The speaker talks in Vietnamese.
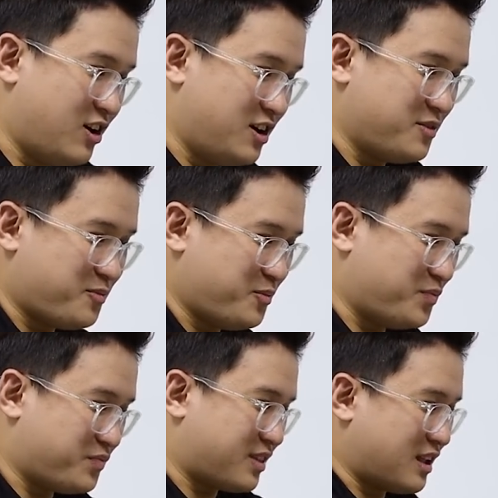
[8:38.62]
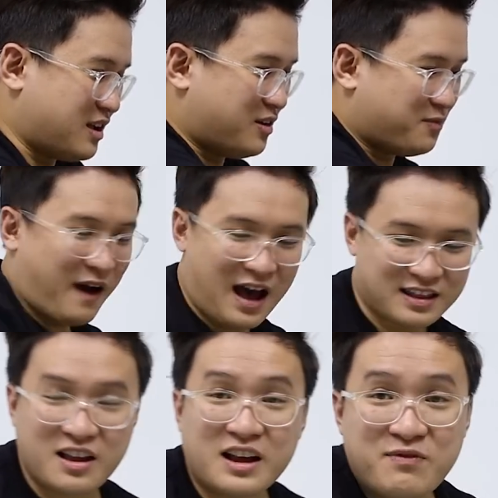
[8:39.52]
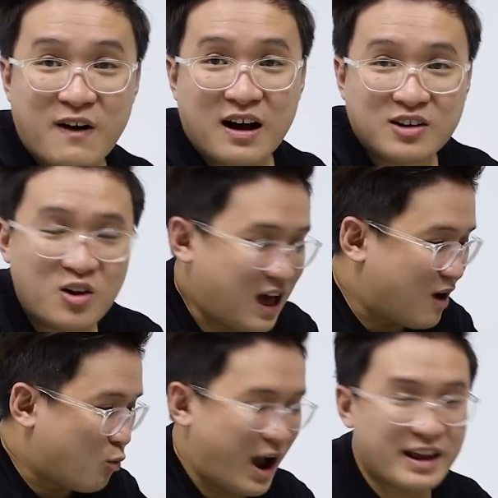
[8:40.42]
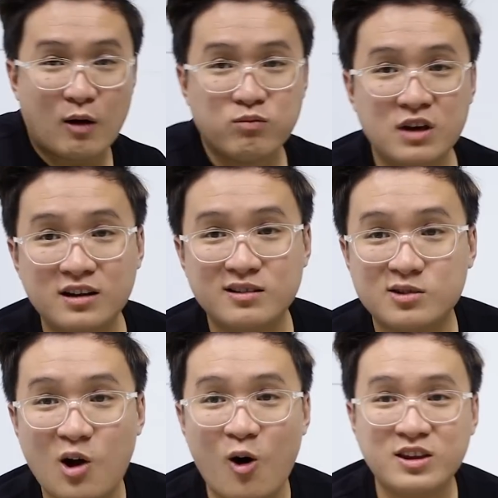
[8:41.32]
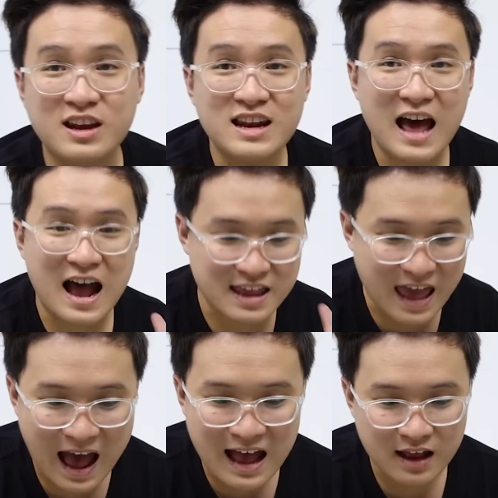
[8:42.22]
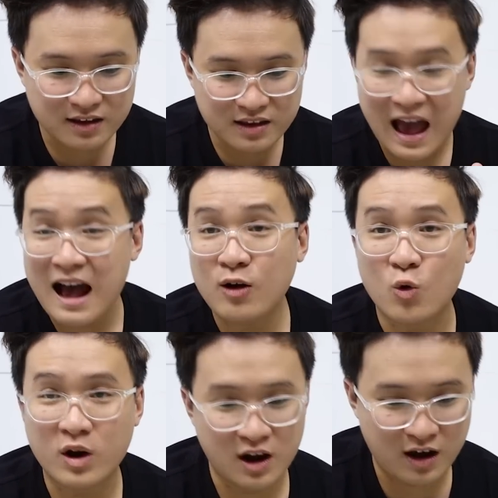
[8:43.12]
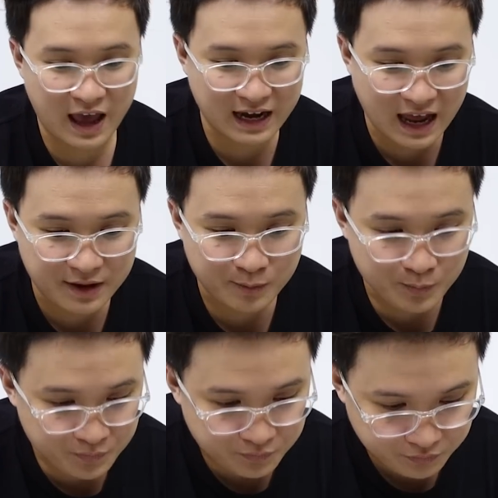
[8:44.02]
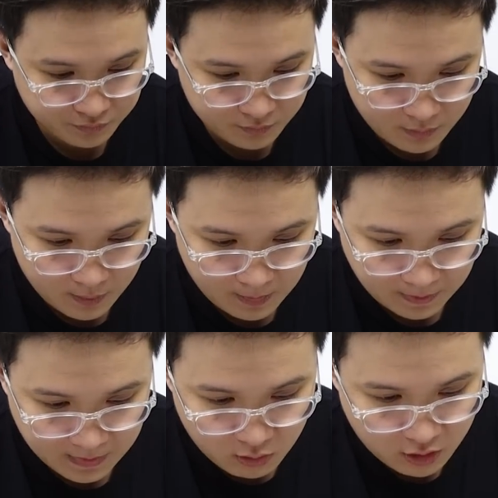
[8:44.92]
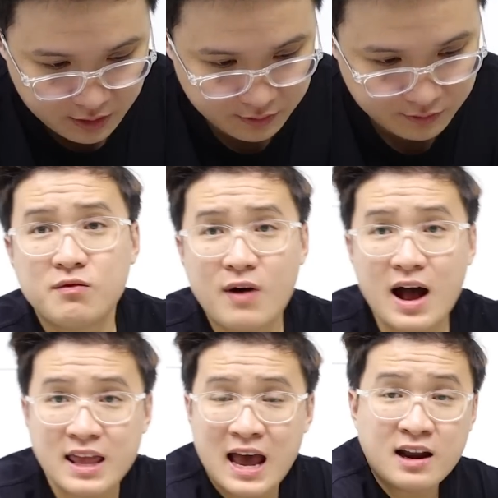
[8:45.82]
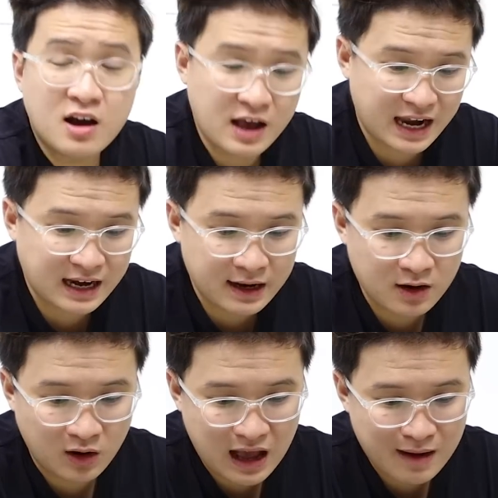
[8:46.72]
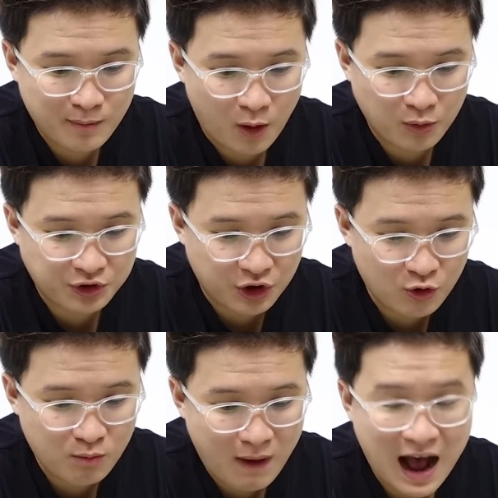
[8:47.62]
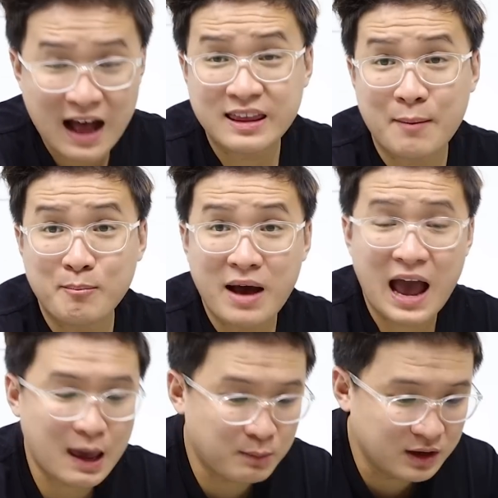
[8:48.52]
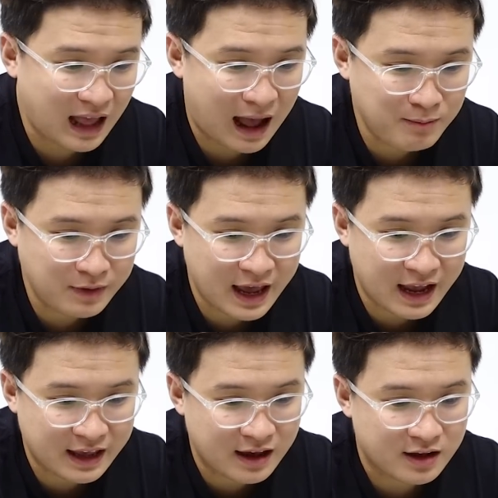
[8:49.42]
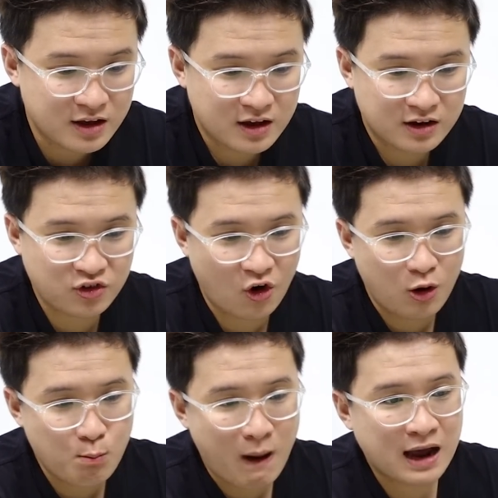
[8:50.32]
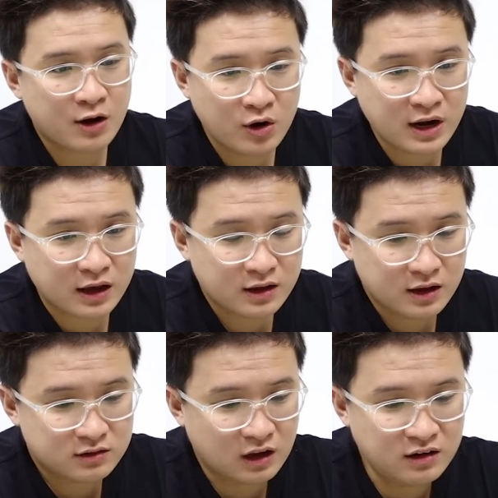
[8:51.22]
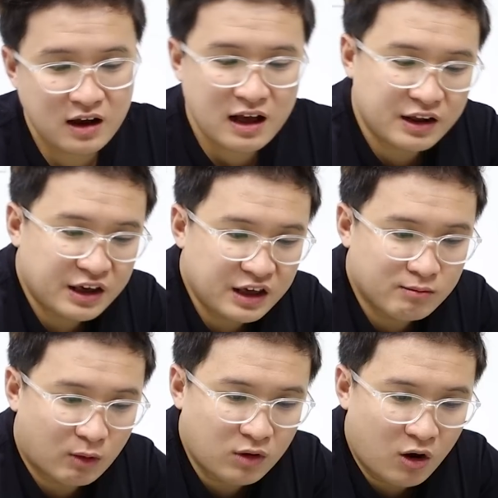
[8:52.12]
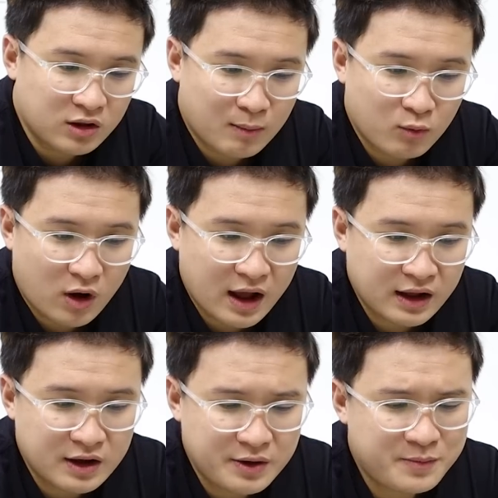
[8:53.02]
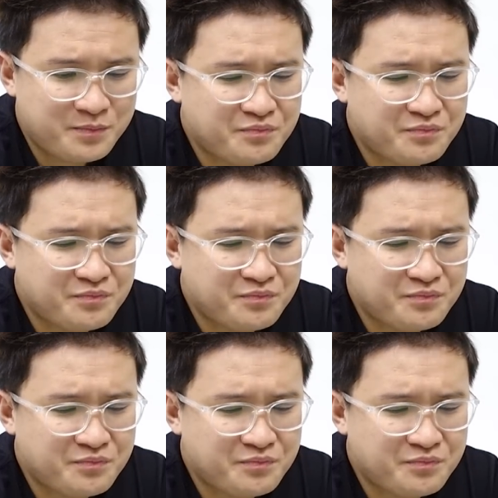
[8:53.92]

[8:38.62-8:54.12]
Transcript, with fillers: đó và tới cái phần đó là quan trọng nhất đó chính là giá giá của cái đơn hàng này Đúng rồi Và giá đơn hàng này đó là 1 triệu 328 ngàn nha Cho ba đôi nè Tính ra thì một đôi tầm khoảng ờ,